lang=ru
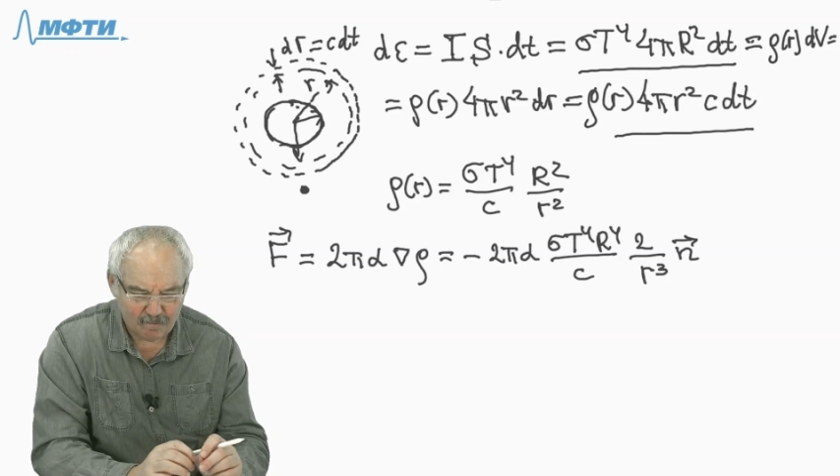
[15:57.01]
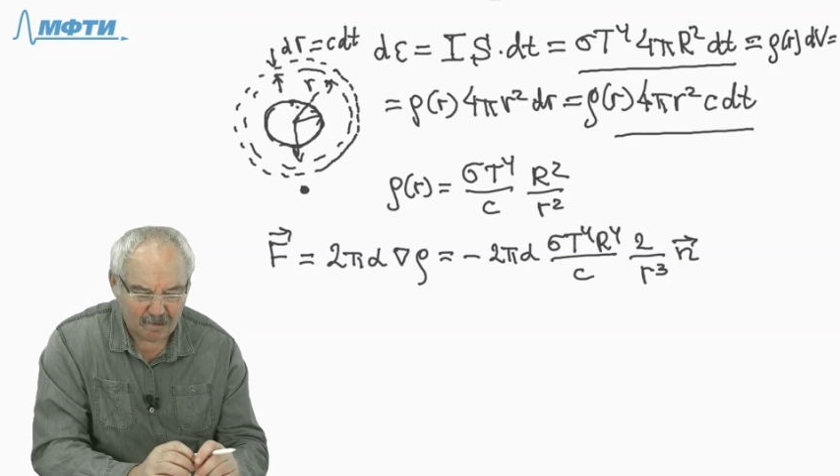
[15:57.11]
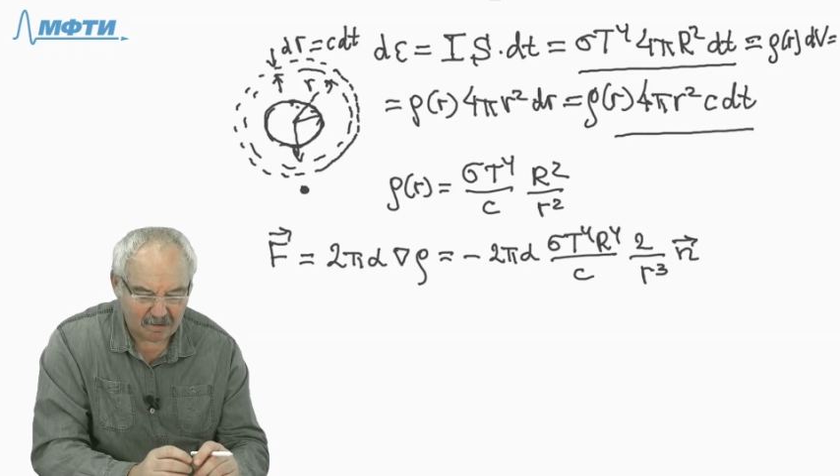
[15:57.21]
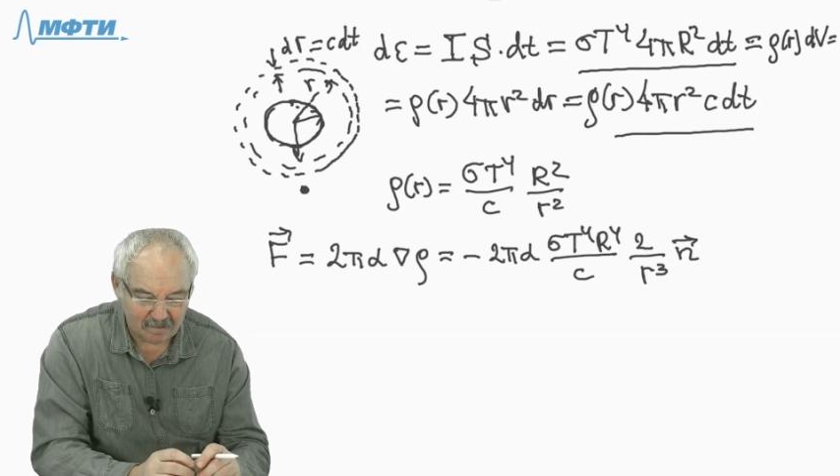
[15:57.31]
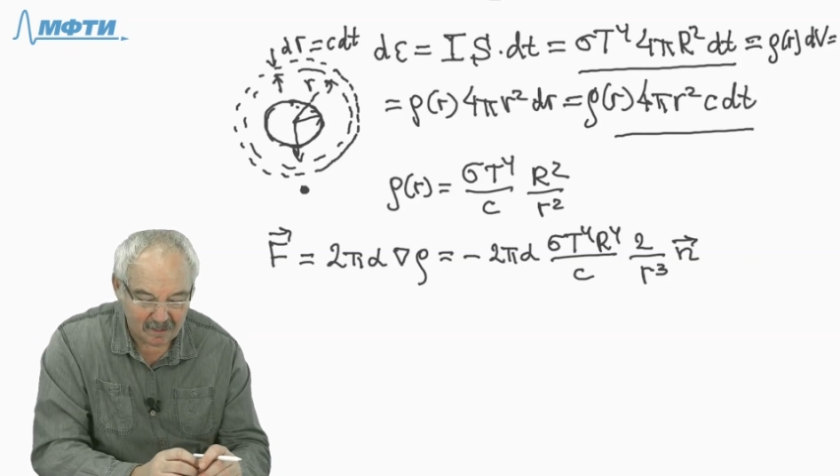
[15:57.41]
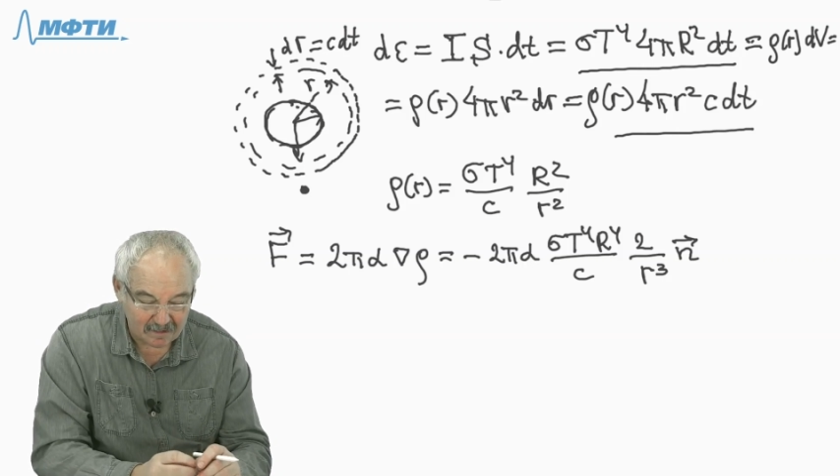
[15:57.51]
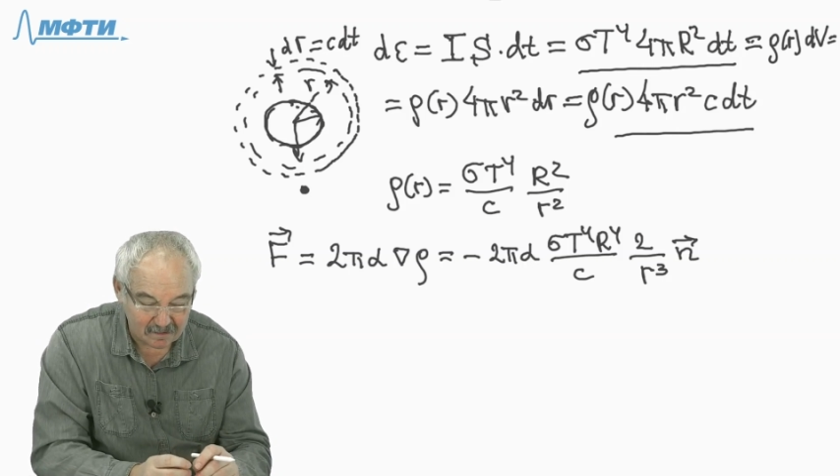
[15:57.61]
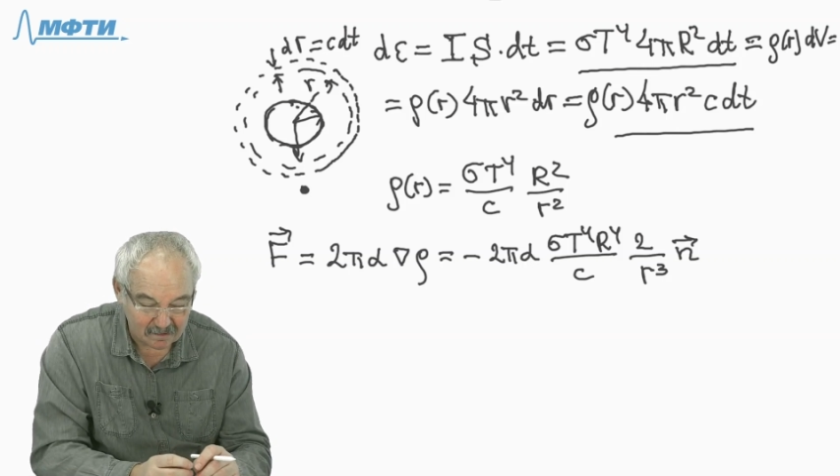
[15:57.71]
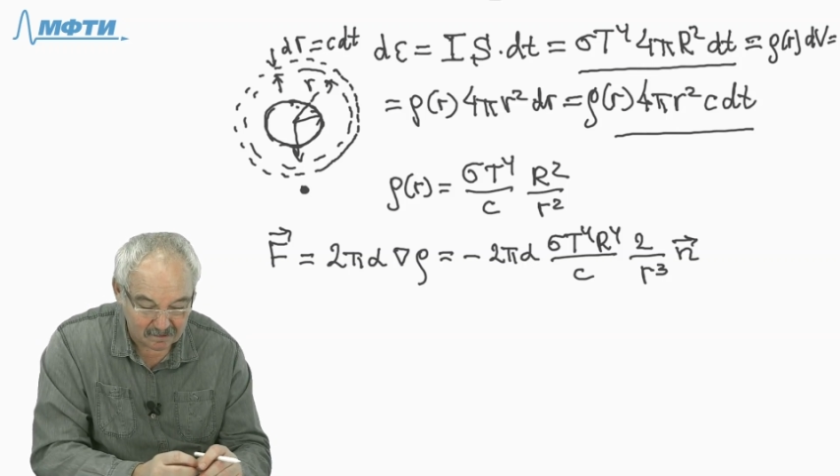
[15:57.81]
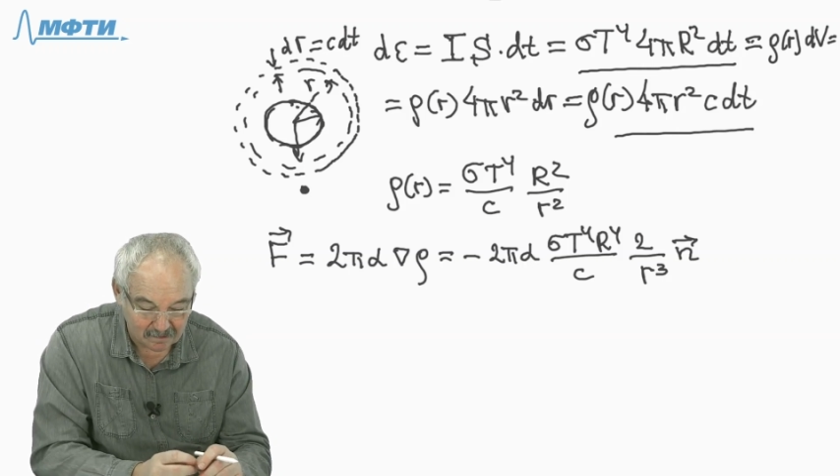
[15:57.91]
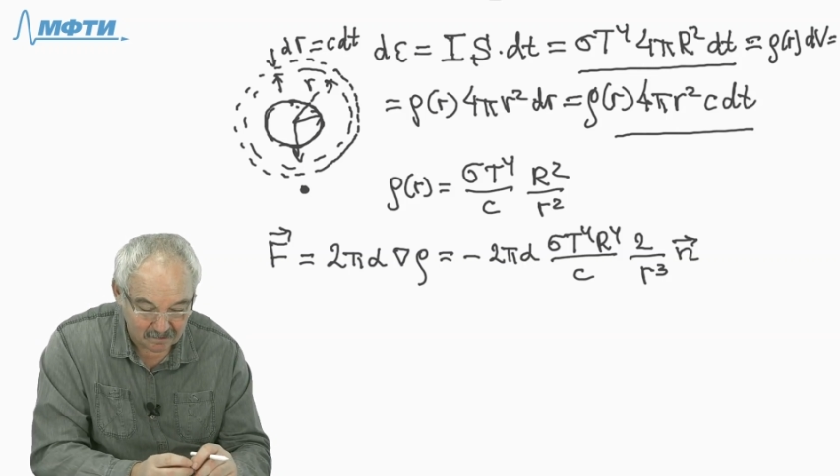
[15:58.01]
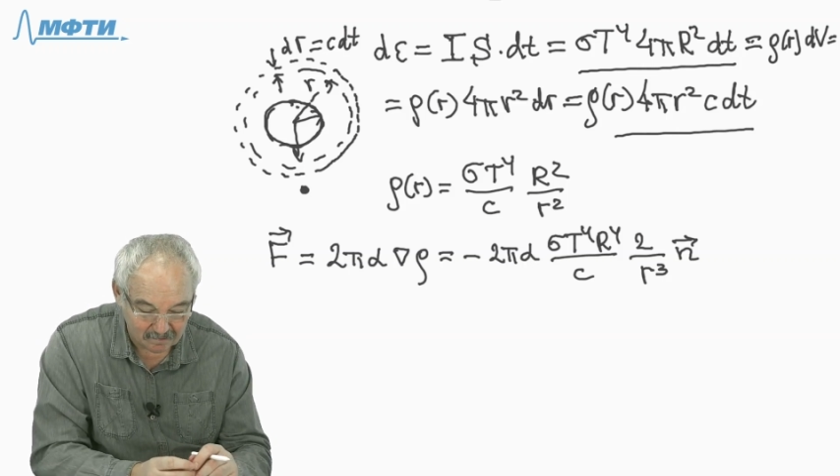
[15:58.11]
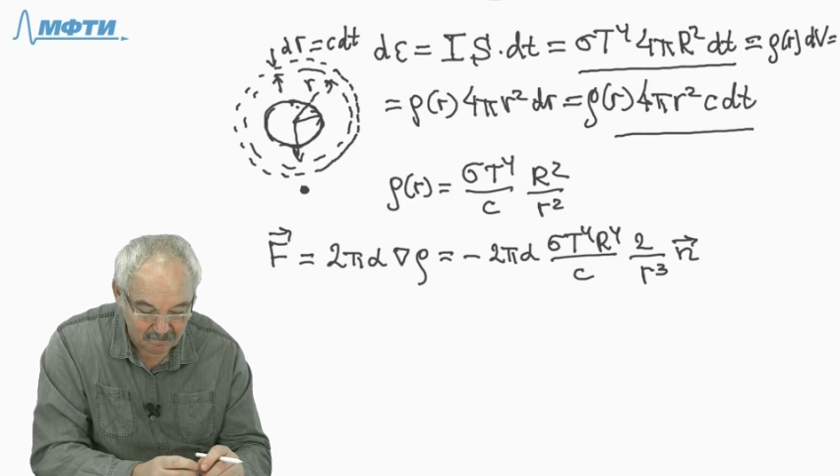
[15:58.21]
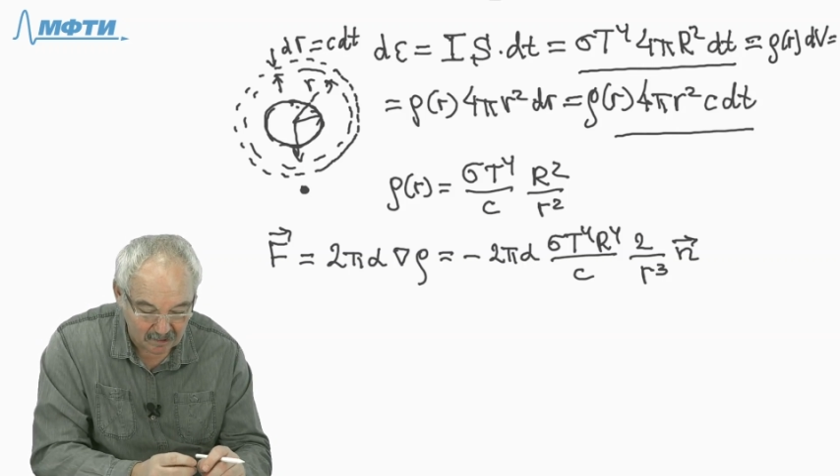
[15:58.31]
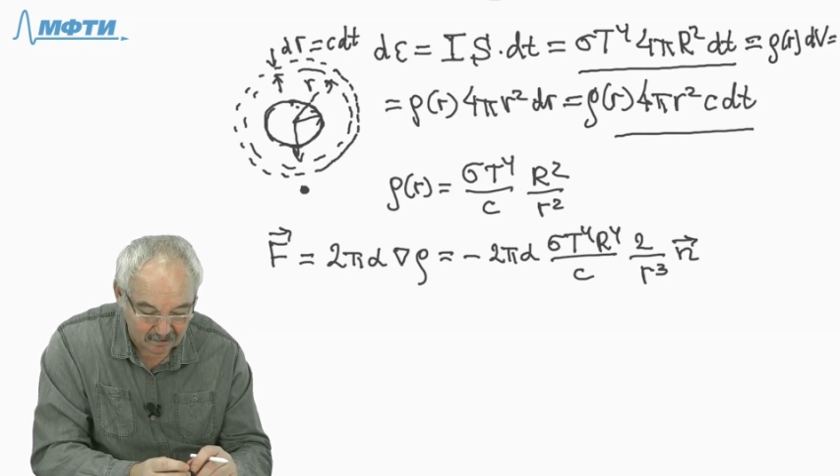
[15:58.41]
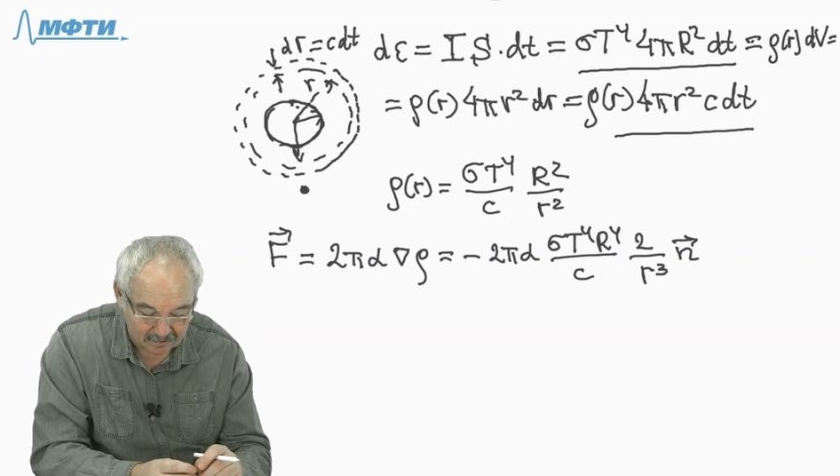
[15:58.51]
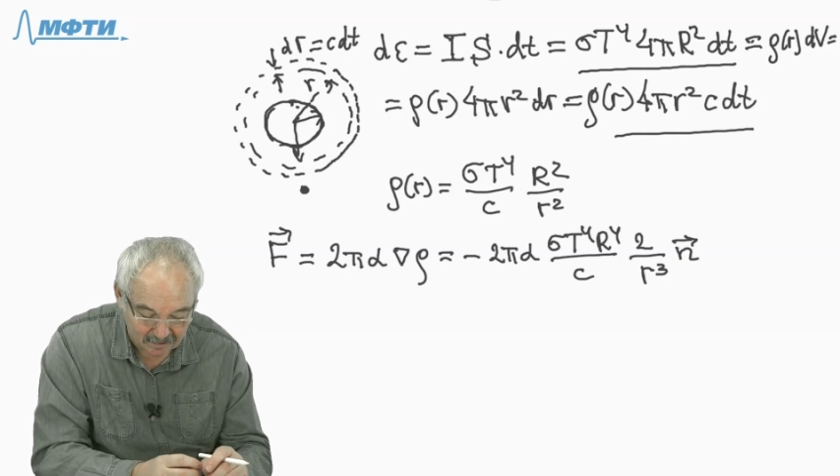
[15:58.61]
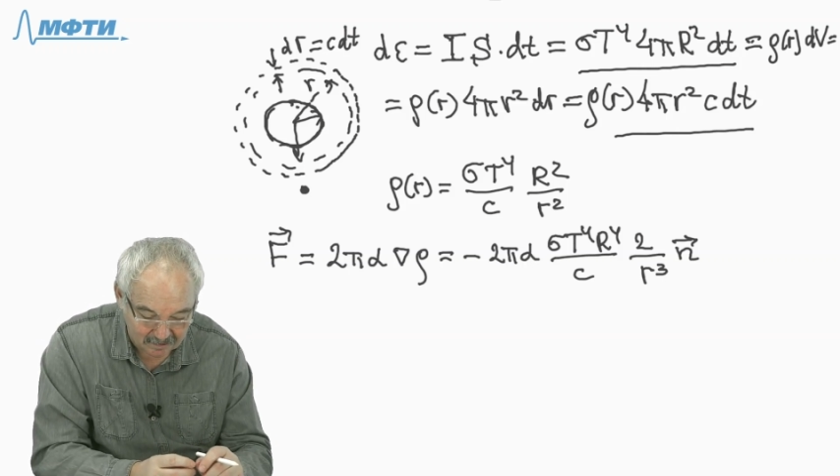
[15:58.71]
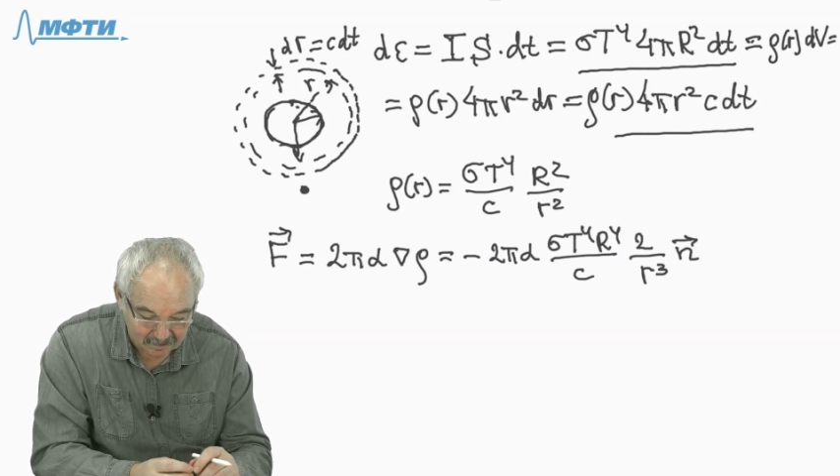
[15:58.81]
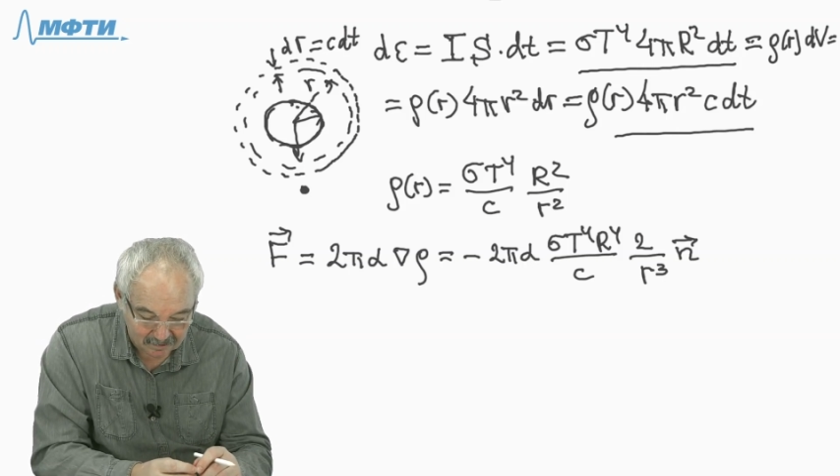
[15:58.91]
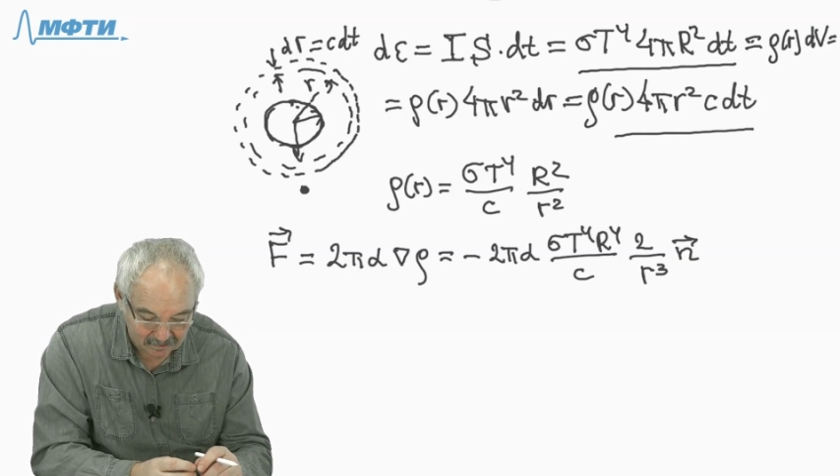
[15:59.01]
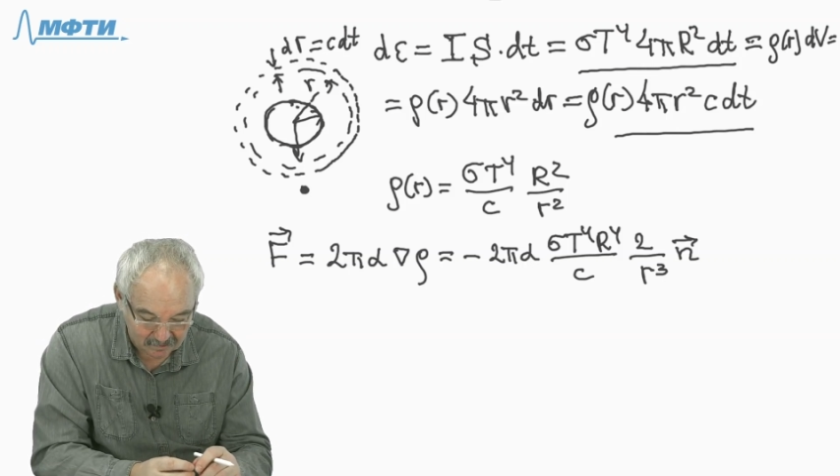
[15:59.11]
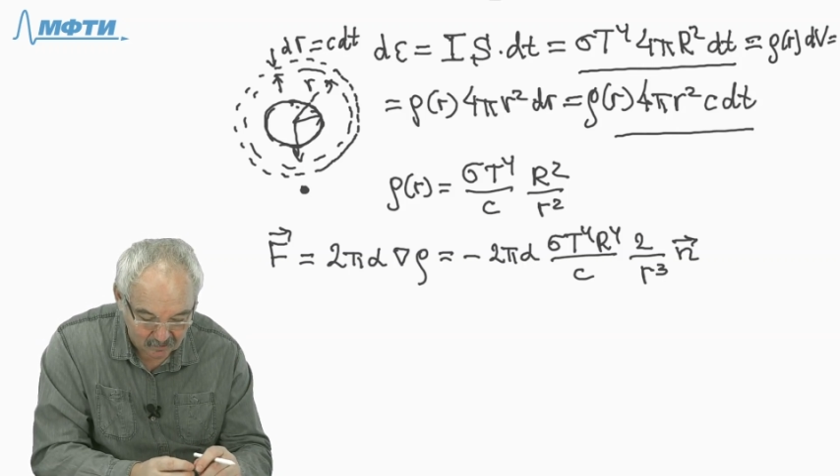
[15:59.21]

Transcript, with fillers: порвать э, мелкие